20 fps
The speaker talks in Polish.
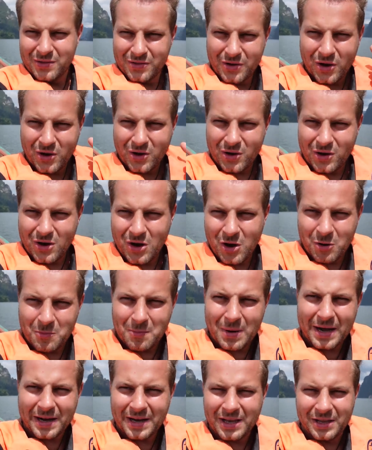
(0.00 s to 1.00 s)
do
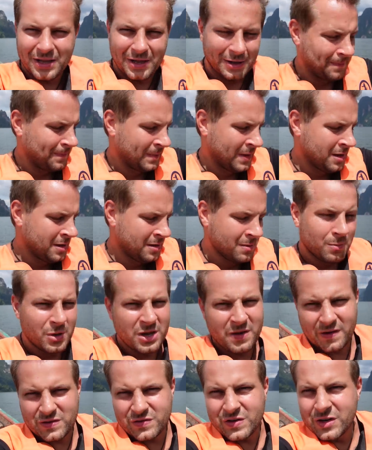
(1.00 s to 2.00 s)
mariny
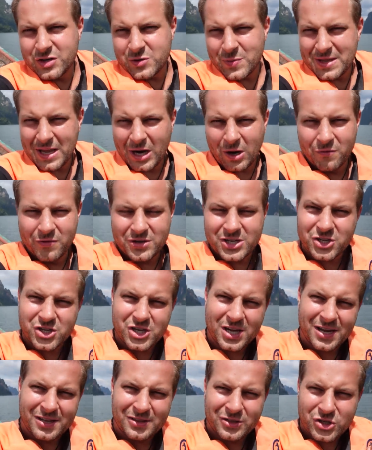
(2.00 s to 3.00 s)
ponieważ wzięliśmy taką
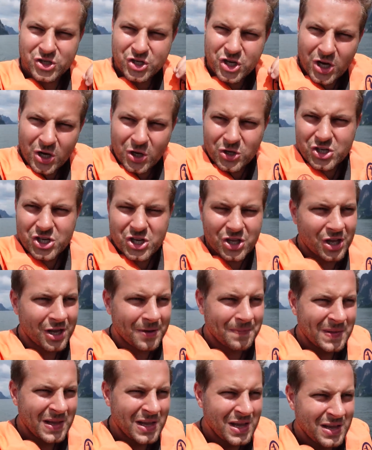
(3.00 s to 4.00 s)
wycieczkę 3 godziny.
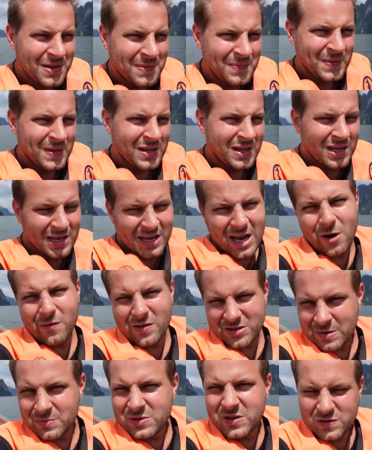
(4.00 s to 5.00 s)
Ja
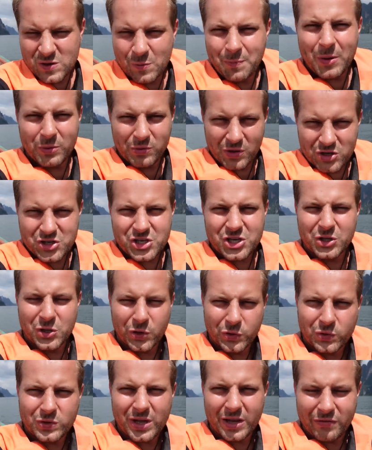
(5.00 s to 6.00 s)
uważam, że w zupełności
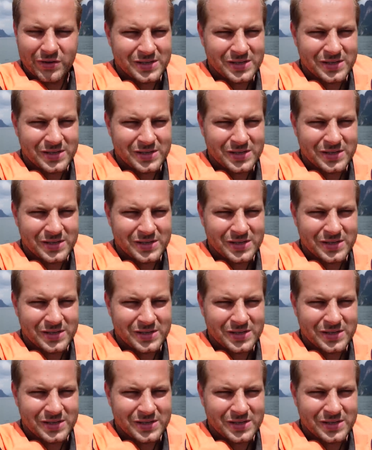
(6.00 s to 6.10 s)
to tutaj